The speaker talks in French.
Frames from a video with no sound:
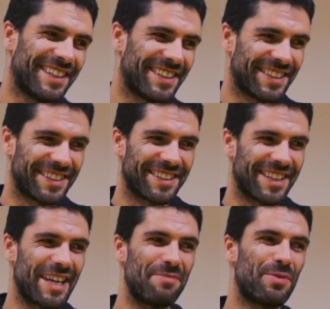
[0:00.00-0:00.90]

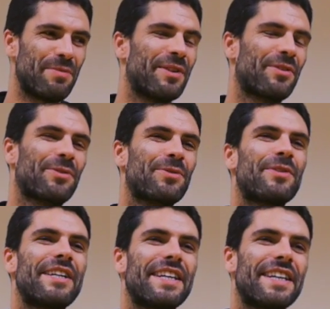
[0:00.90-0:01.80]
euh, et puis, bien
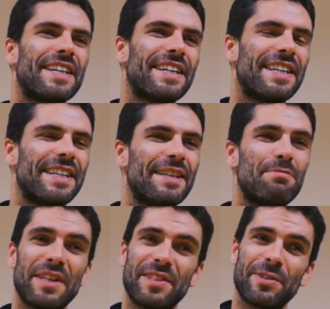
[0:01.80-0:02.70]
entendu, les,
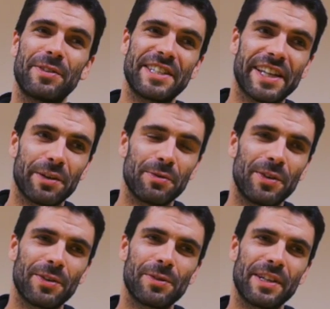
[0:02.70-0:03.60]
paysans, les
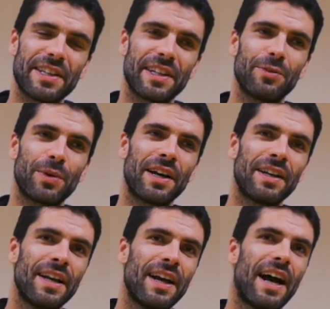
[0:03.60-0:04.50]
agriculteurs sur les
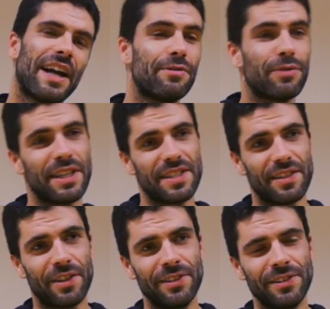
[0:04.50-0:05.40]
territoires, à la fois les
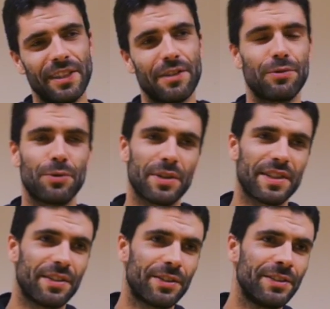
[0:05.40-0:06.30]
cédants, les futurs
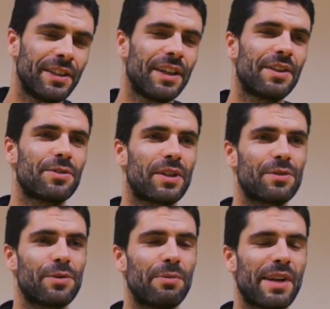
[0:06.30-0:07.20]
cédants, ceux
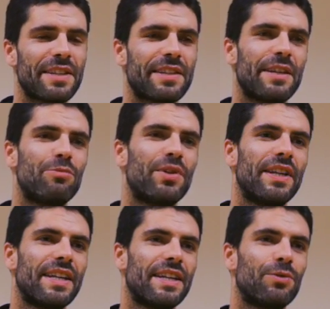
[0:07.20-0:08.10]
qui sont en place, et puis
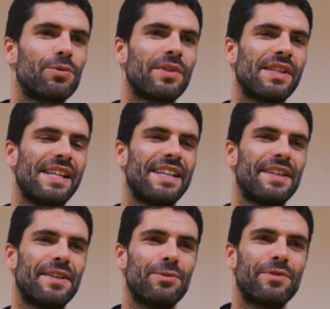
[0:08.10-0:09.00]
les, toutes
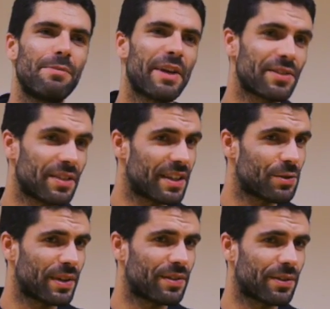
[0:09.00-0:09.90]
les nouvelles personnes qui
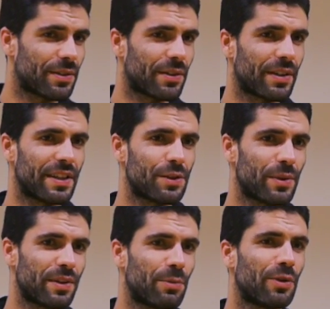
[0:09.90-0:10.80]
souhaitent,
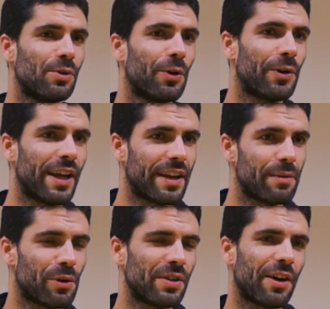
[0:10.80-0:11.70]
souhaitent prendre le relais
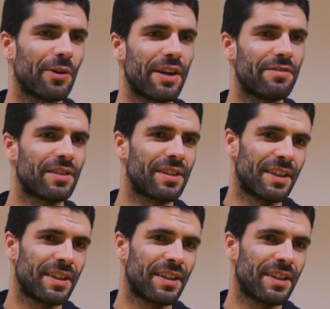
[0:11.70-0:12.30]
et prendre la relève,